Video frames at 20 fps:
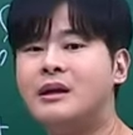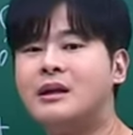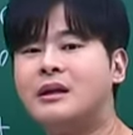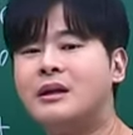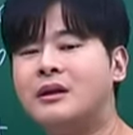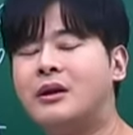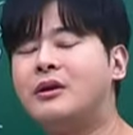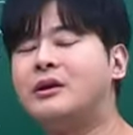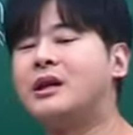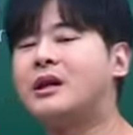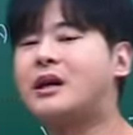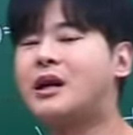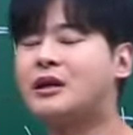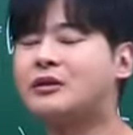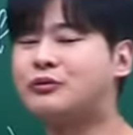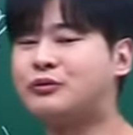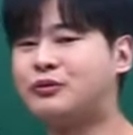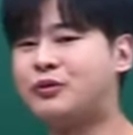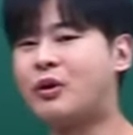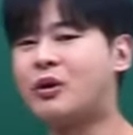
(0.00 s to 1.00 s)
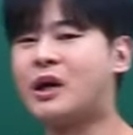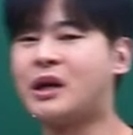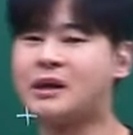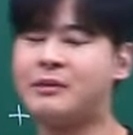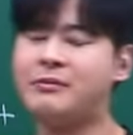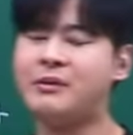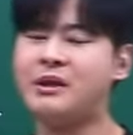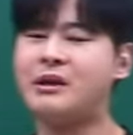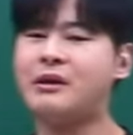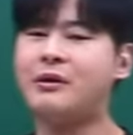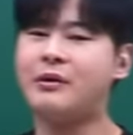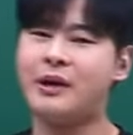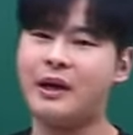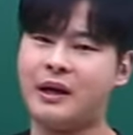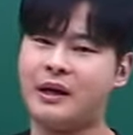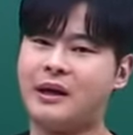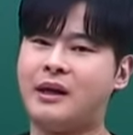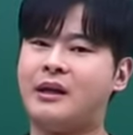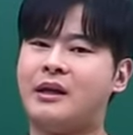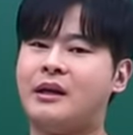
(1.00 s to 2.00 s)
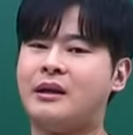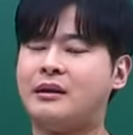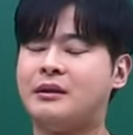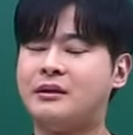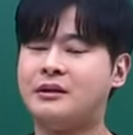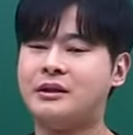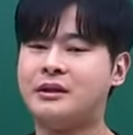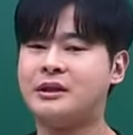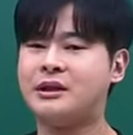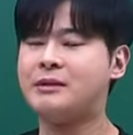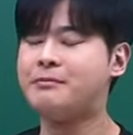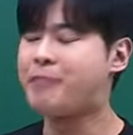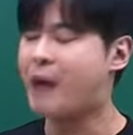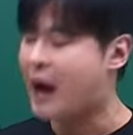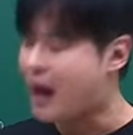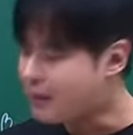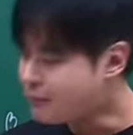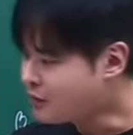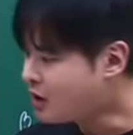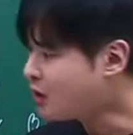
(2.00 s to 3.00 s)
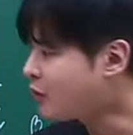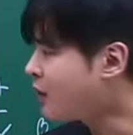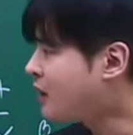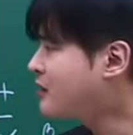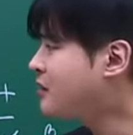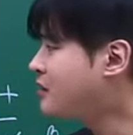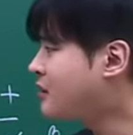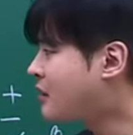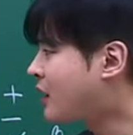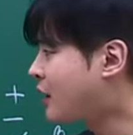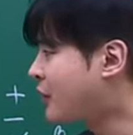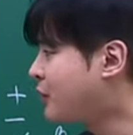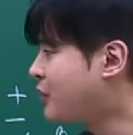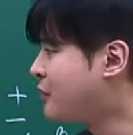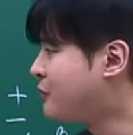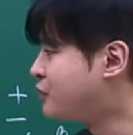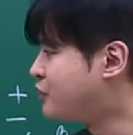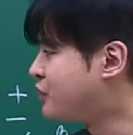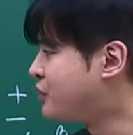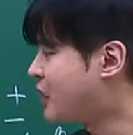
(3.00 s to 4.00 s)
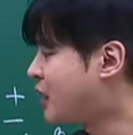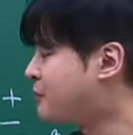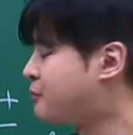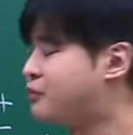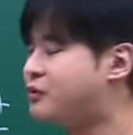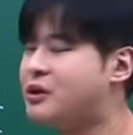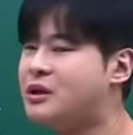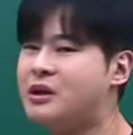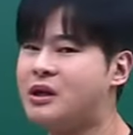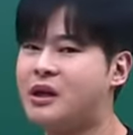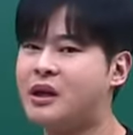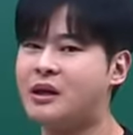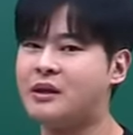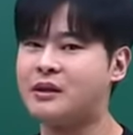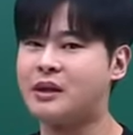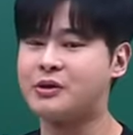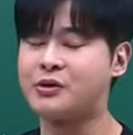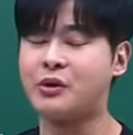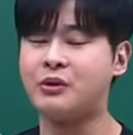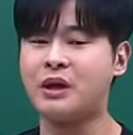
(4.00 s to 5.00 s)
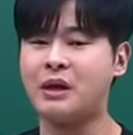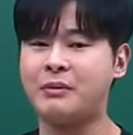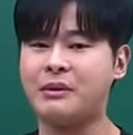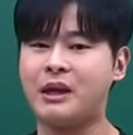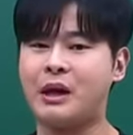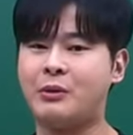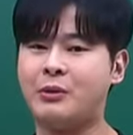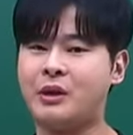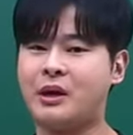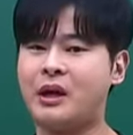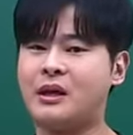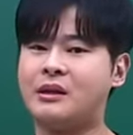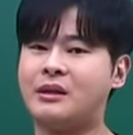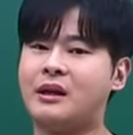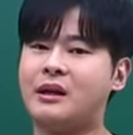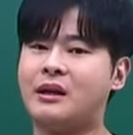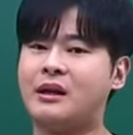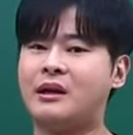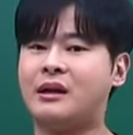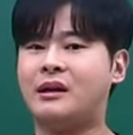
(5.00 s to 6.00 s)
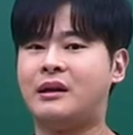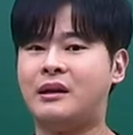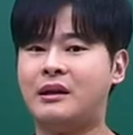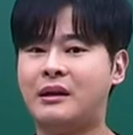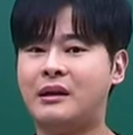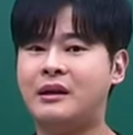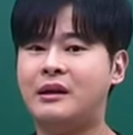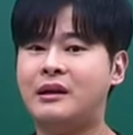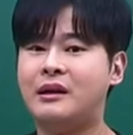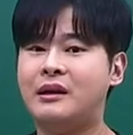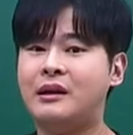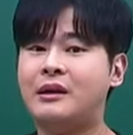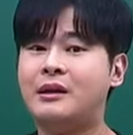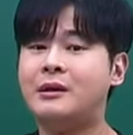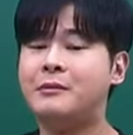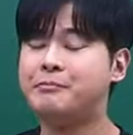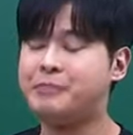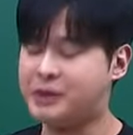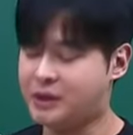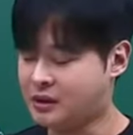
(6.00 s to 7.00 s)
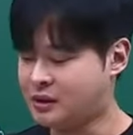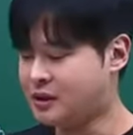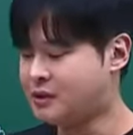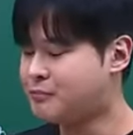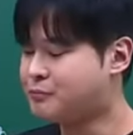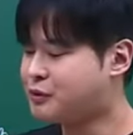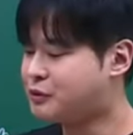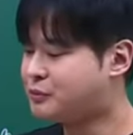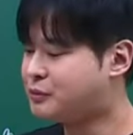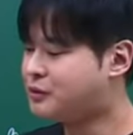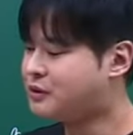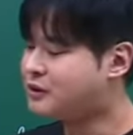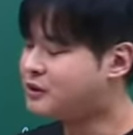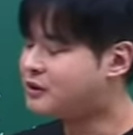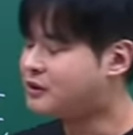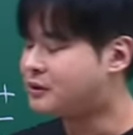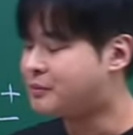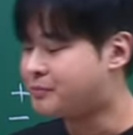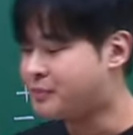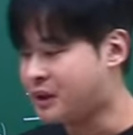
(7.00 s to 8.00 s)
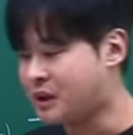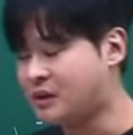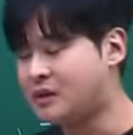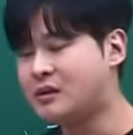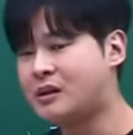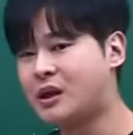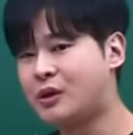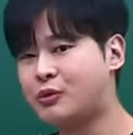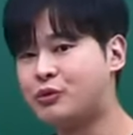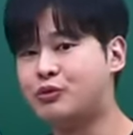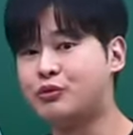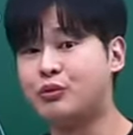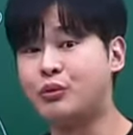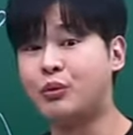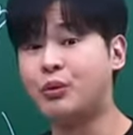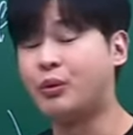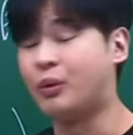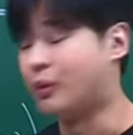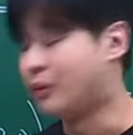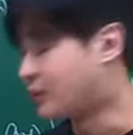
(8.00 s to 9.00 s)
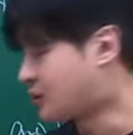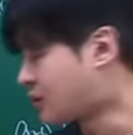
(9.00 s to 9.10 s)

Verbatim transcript: 그러니까 국어가 힘든 거야. 지 마음대로 하는데 당연히 문제가 풀릴 리가 있나? 정답이 나올 리가 있나? 비는 부분을 비는 대로 두고